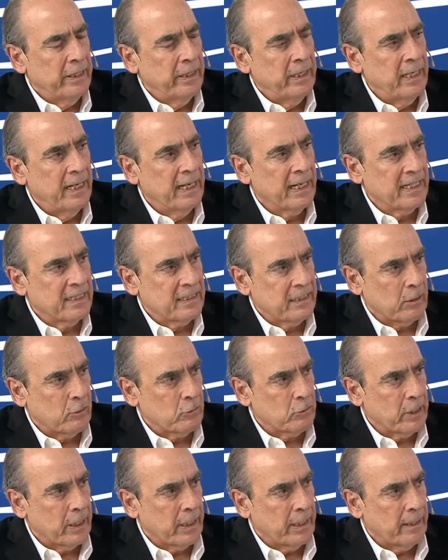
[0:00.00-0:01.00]
en la Casa
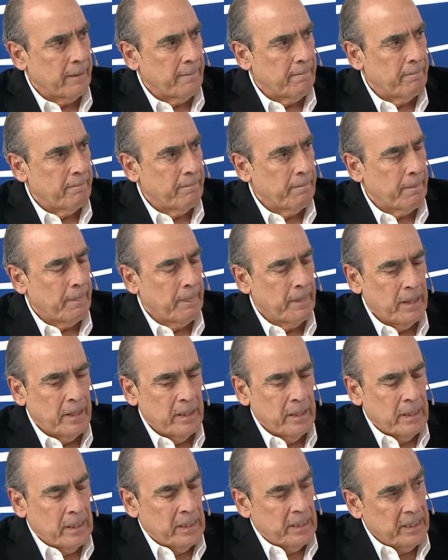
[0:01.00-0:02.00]
Rosada.
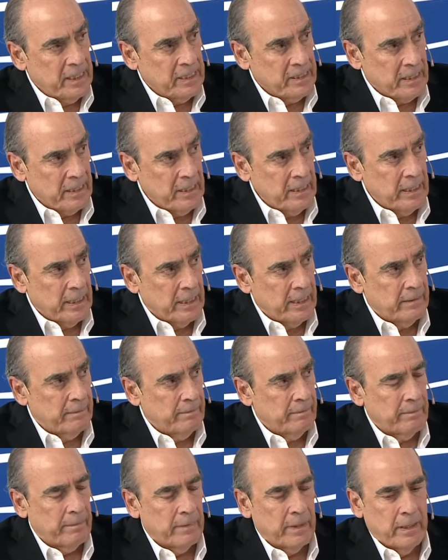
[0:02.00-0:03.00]
Y ese día,
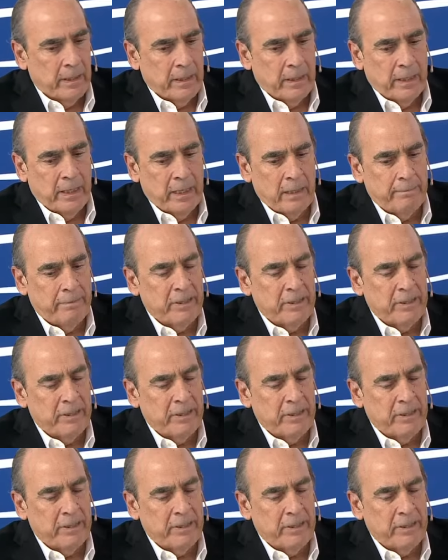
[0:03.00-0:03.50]
el